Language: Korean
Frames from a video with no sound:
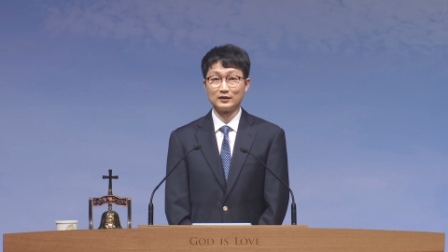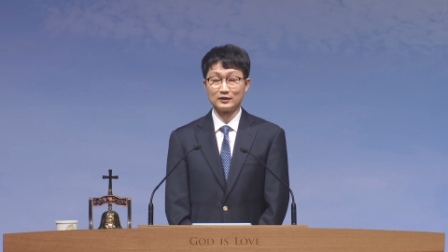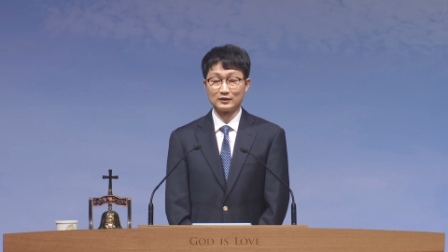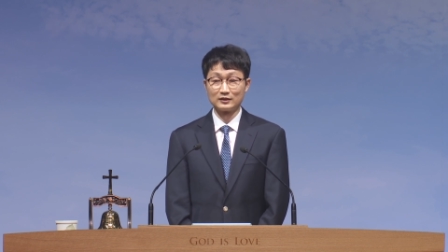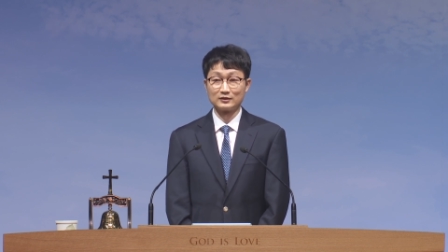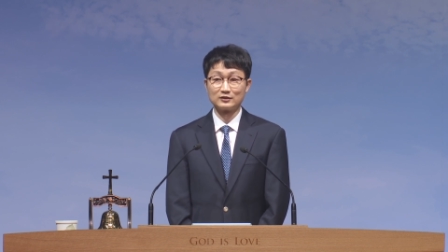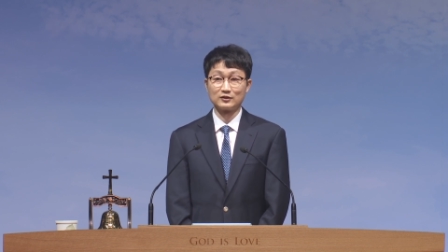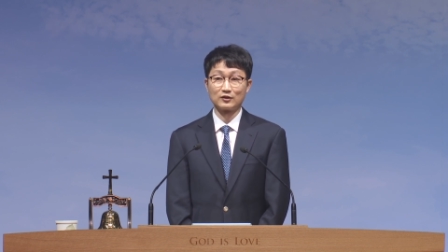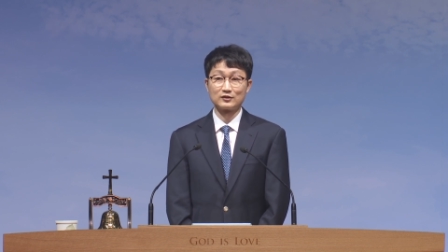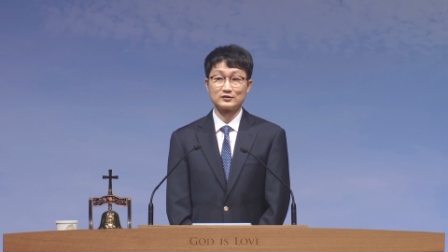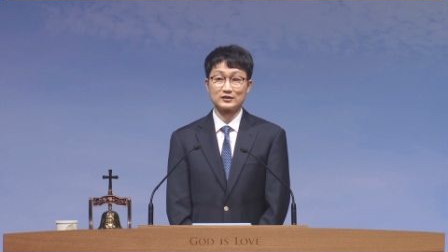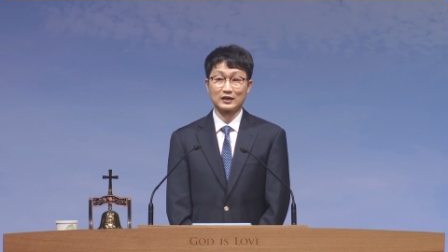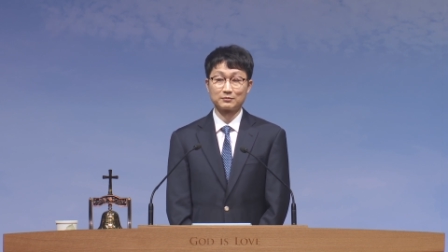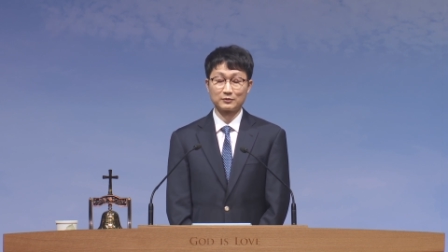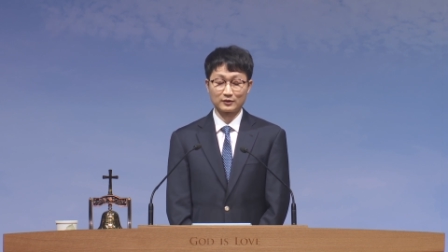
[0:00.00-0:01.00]
이 그런
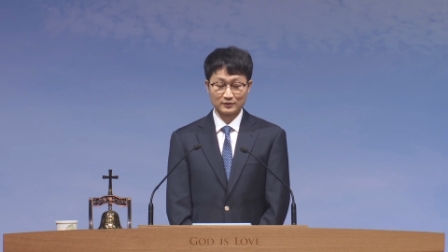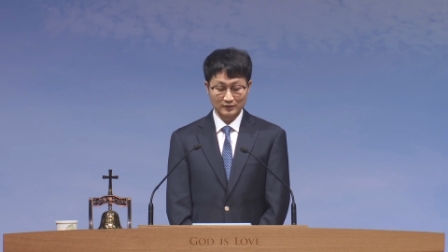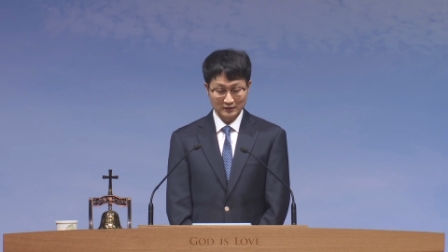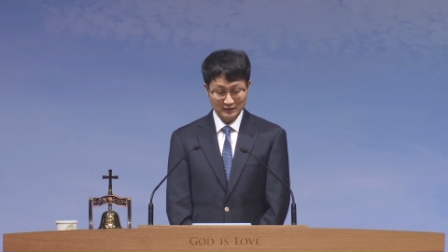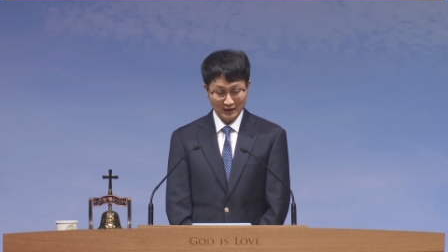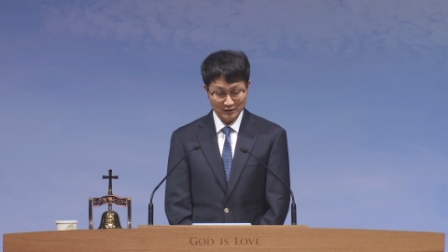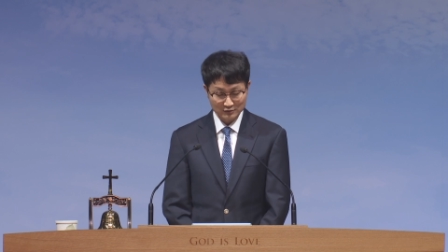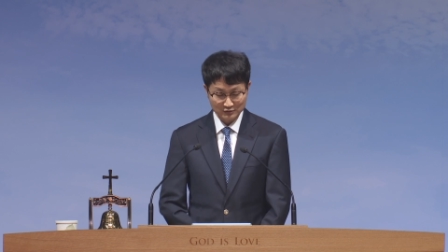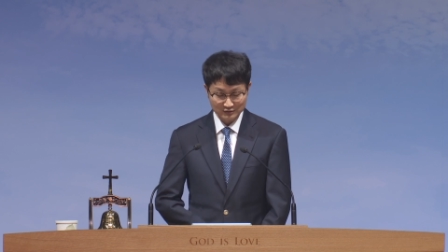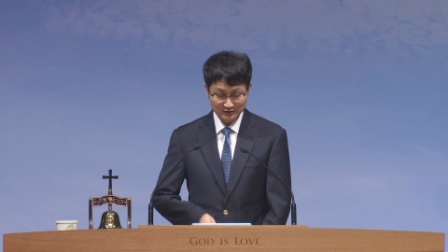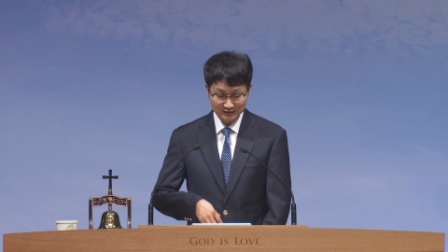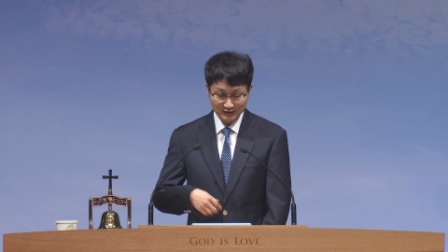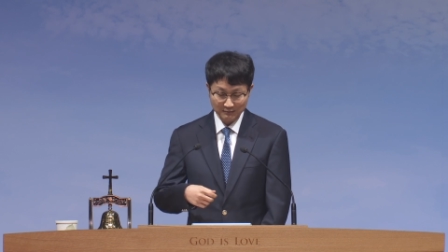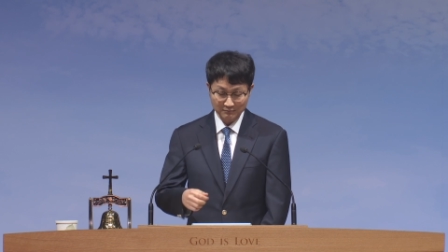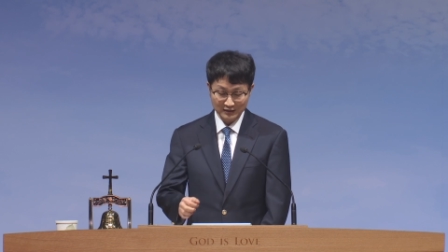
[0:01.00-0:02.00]
장면들이 아주
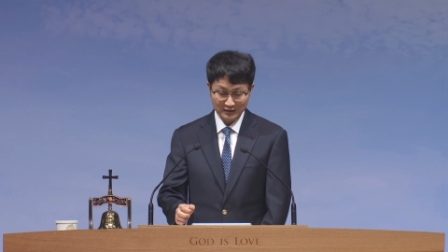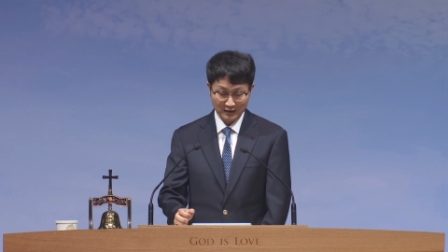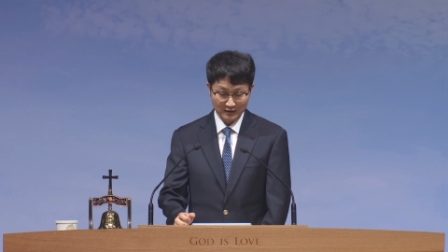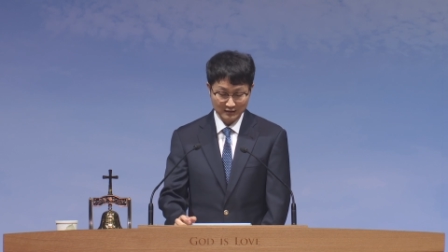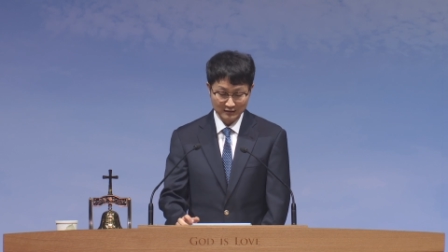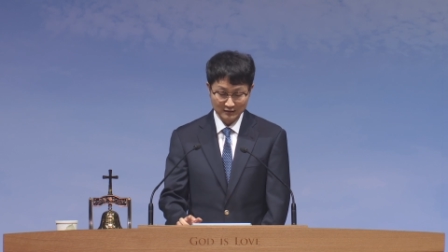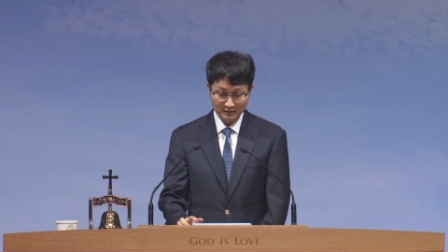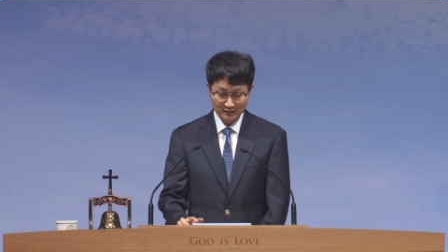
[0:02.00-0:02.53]
흔합니다.